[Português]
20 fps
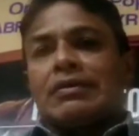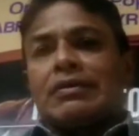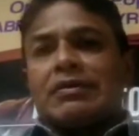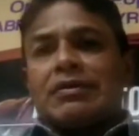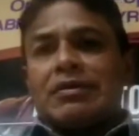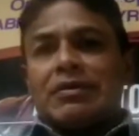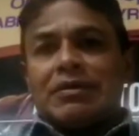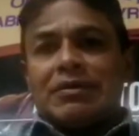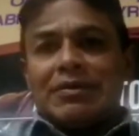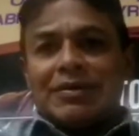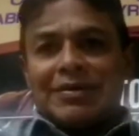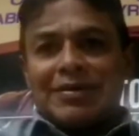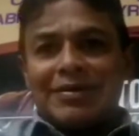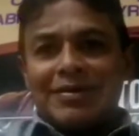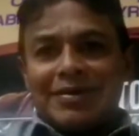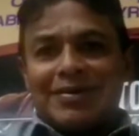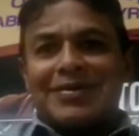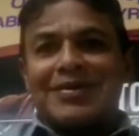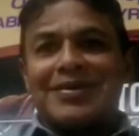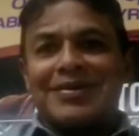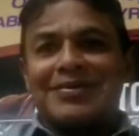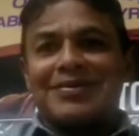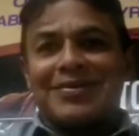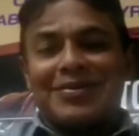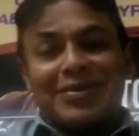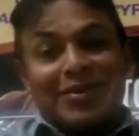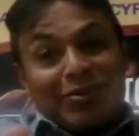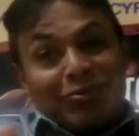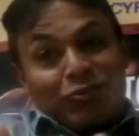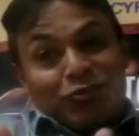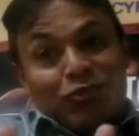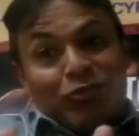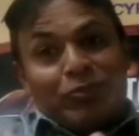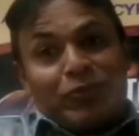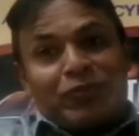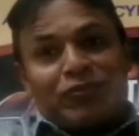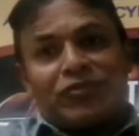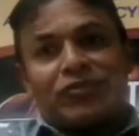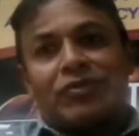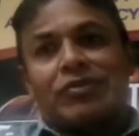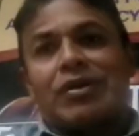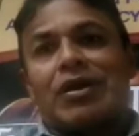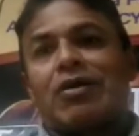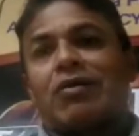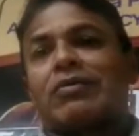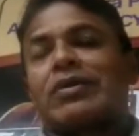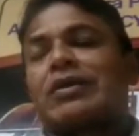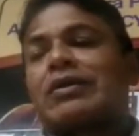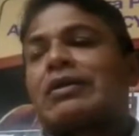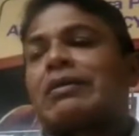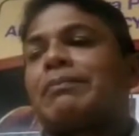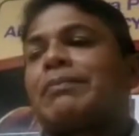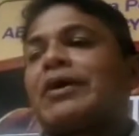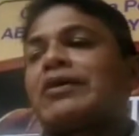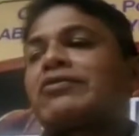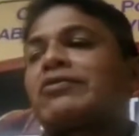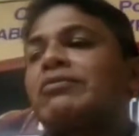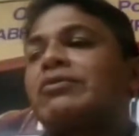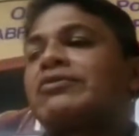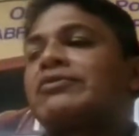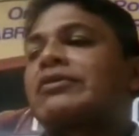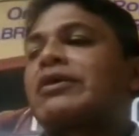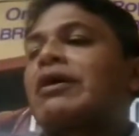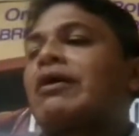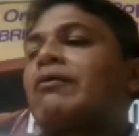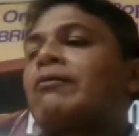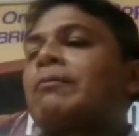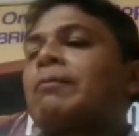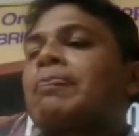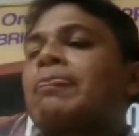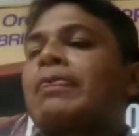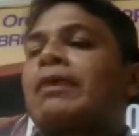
que, que, que eu sou profissional, né? Na parte musical,